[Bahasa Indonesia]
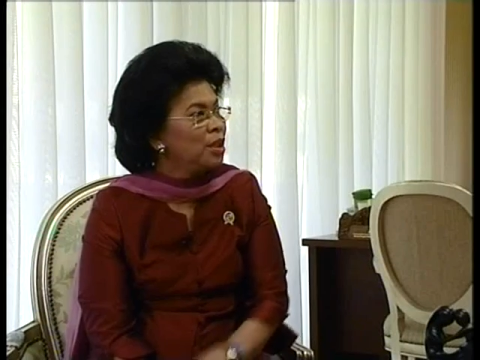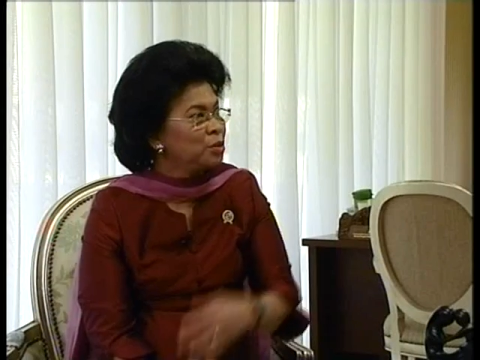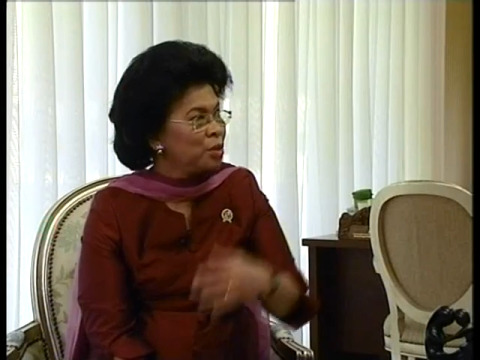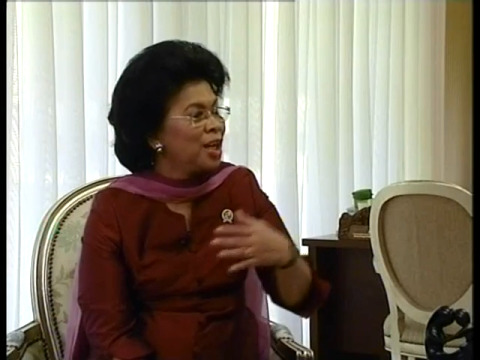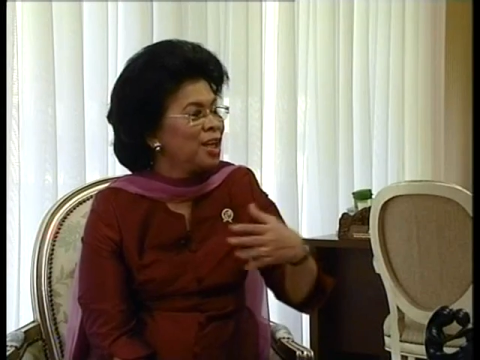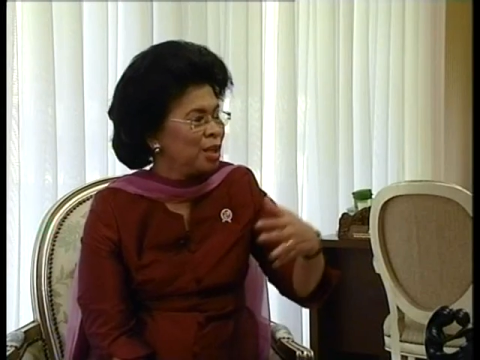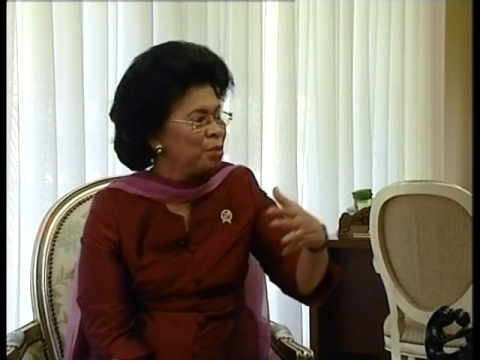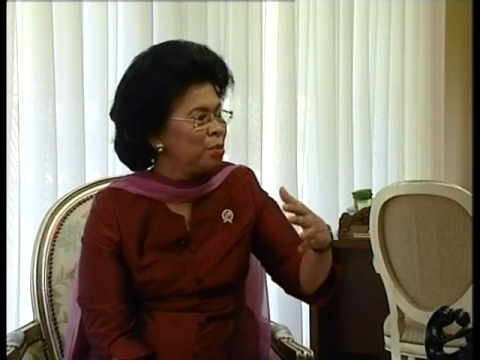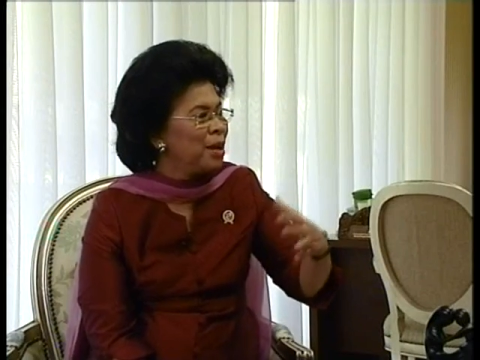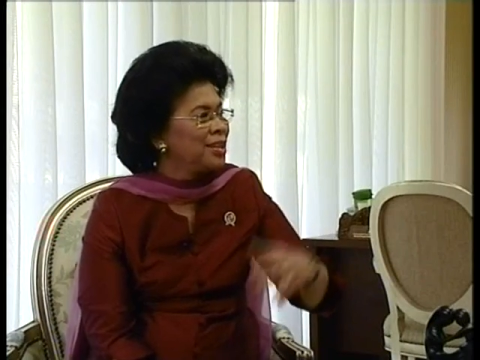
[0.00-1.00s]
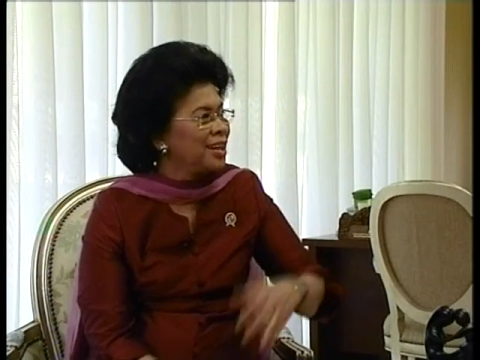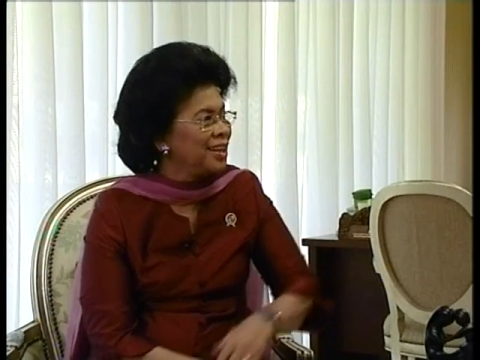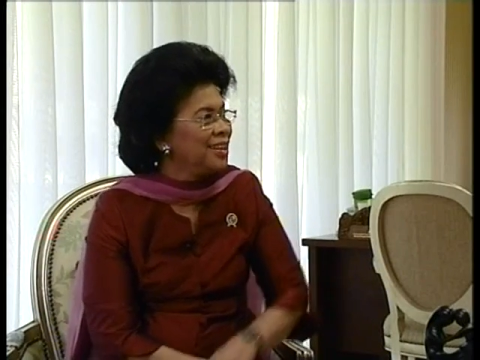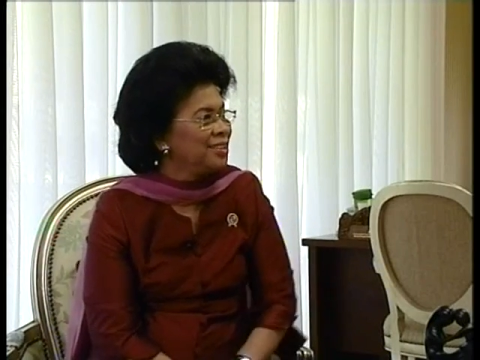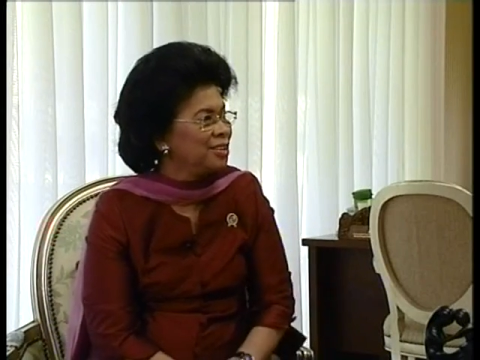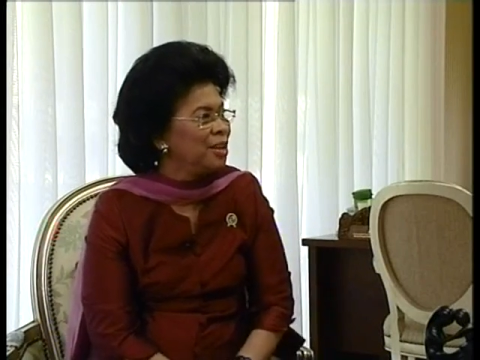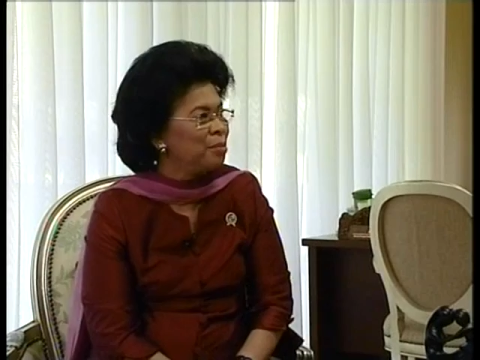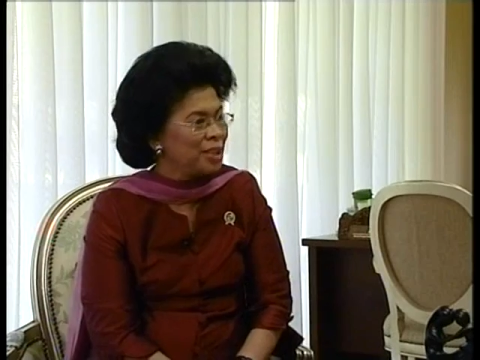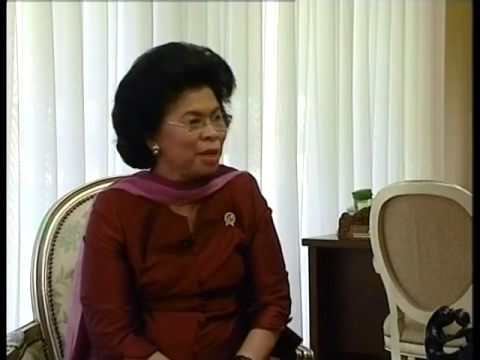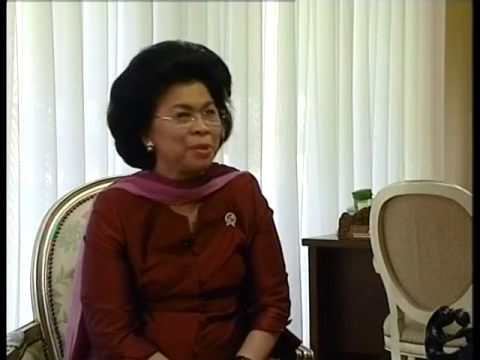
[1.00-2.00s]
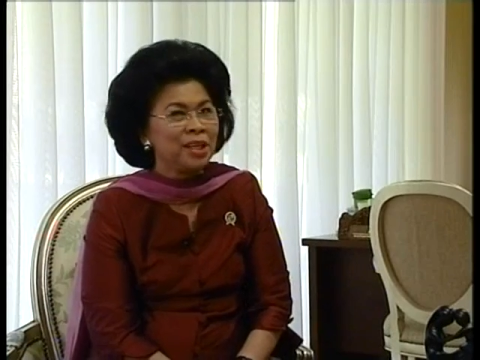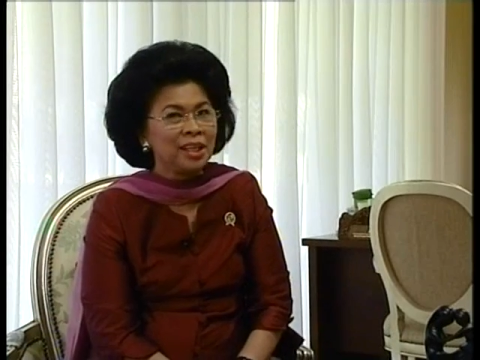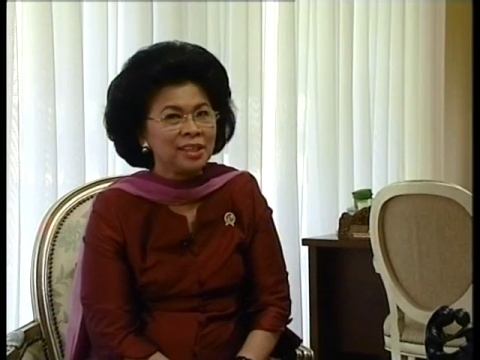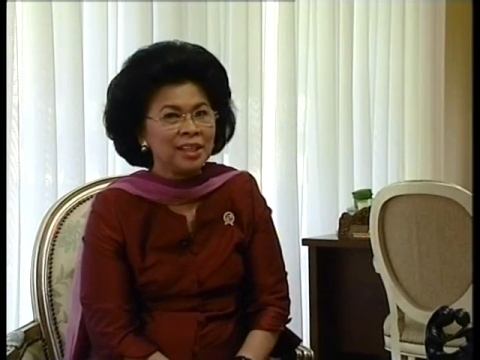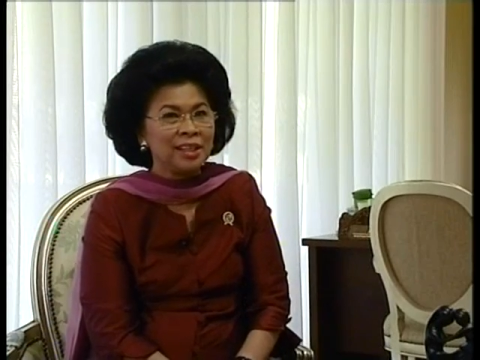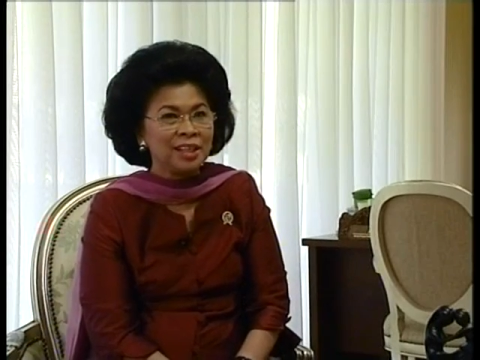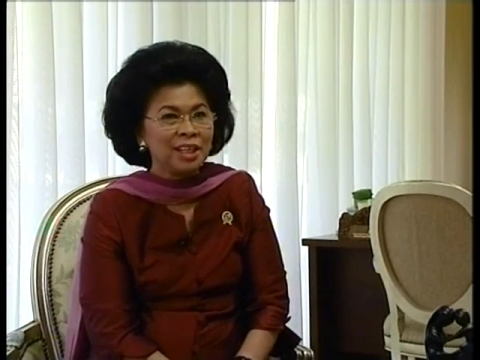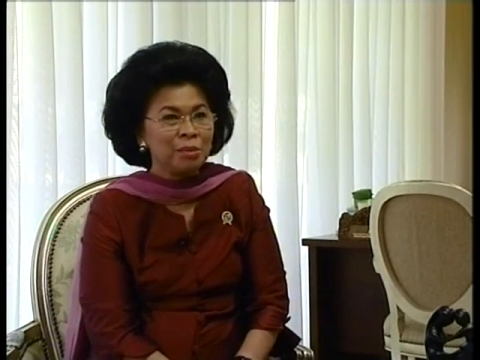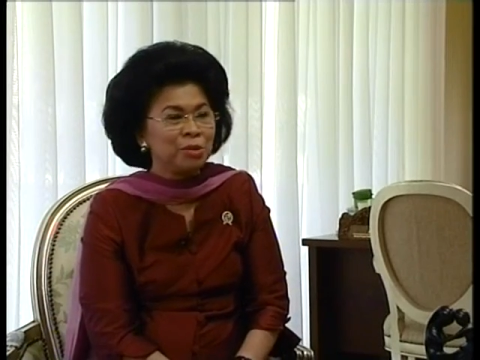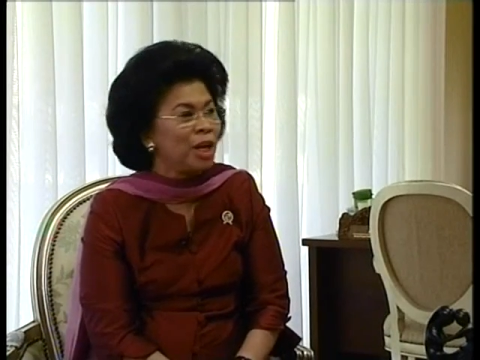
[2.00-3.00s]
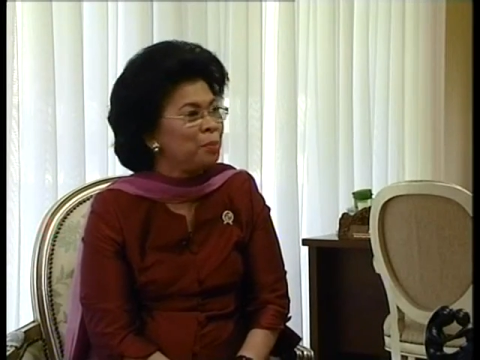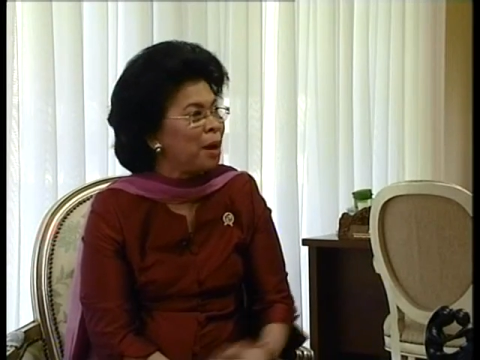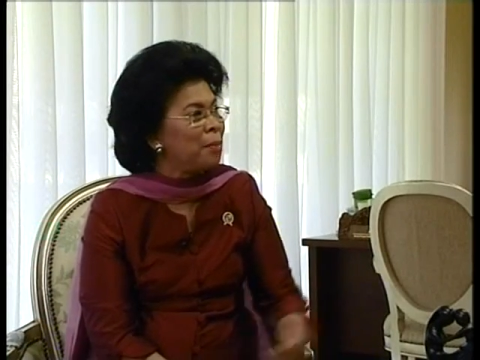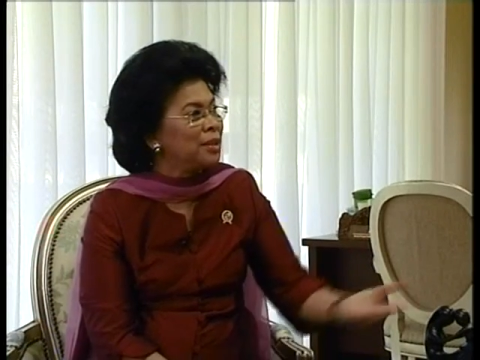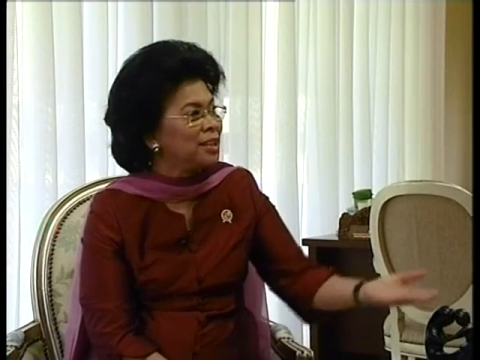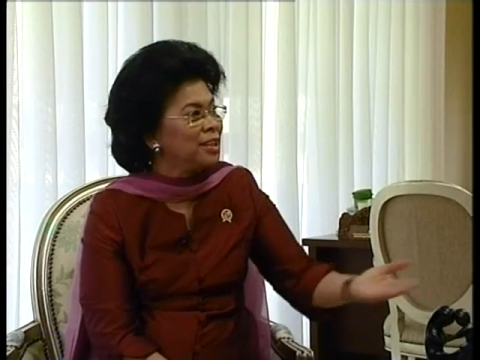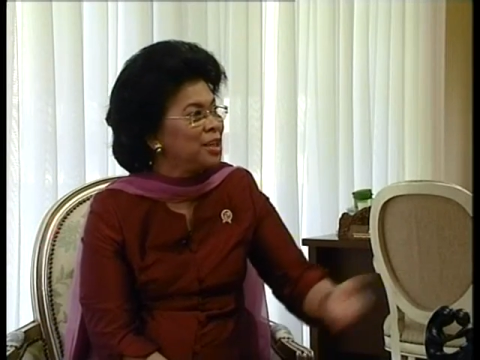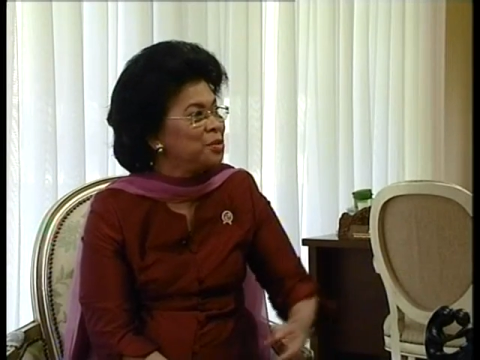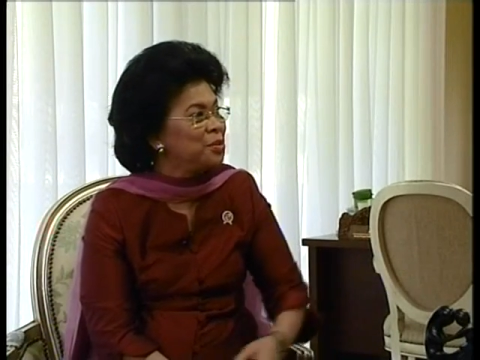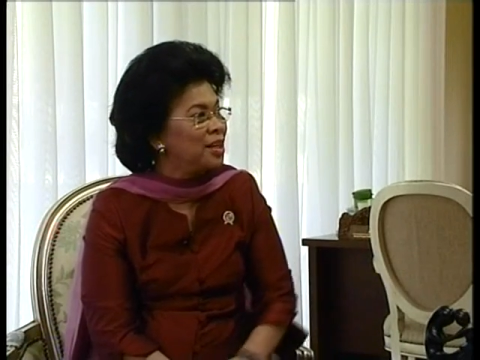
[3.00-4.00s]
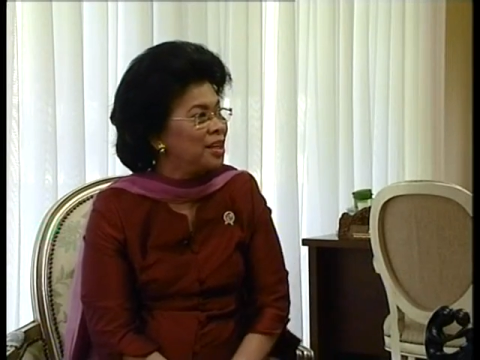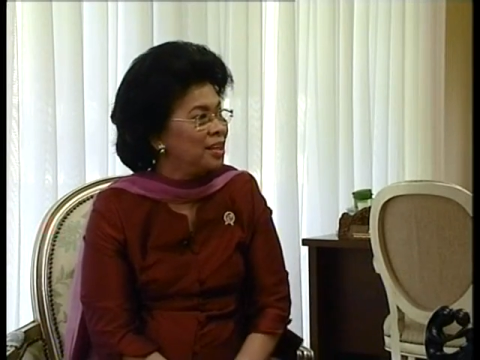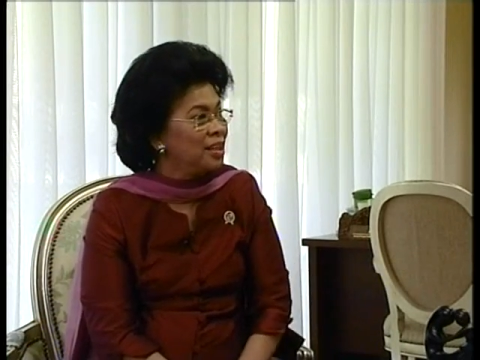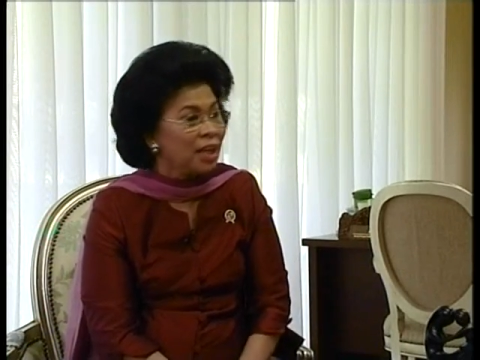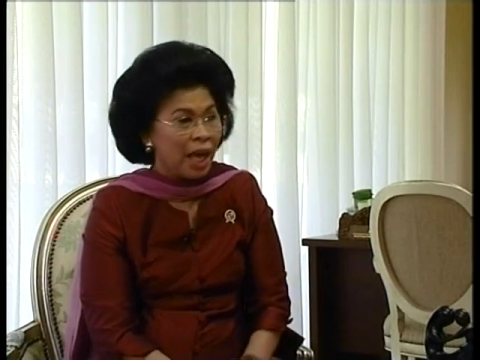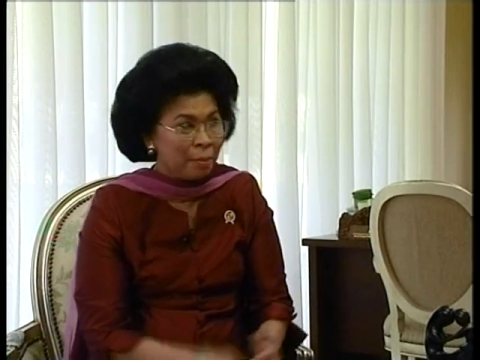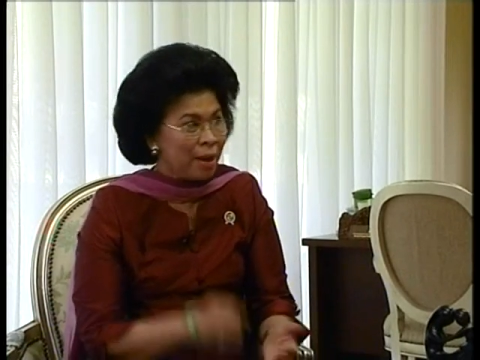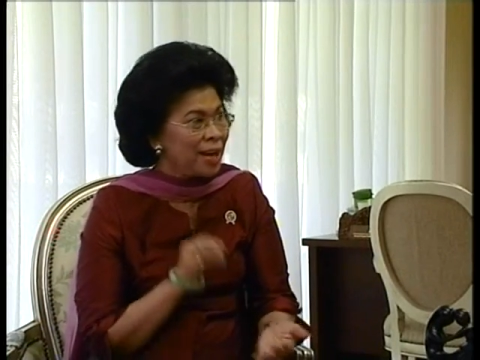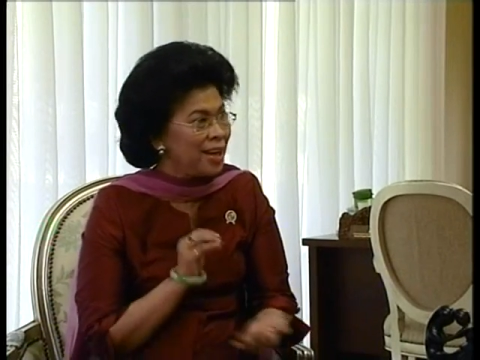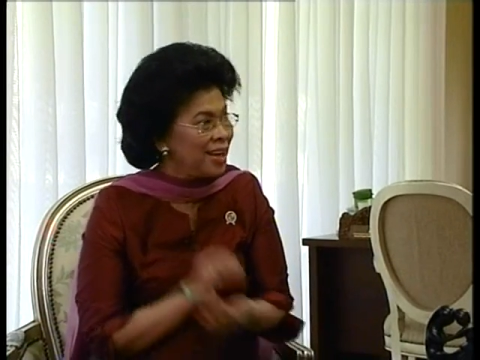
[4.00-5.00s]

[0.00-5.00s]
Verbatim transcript: sudah lebih sudah banyak. Lebih ya, banyak sudah ya? banyak peningkatan karena Maksudnya diwajibkan aja, Bu. Juga, emang ada.